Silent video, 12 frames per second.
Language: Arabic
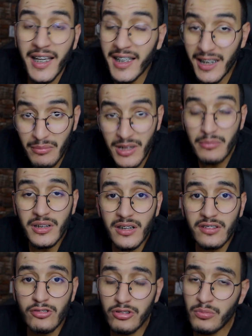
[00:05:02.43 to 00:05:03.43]
راه ما
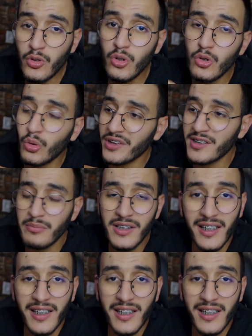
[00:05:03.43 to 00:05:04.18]
يمكنش وسمحوا لي اقسم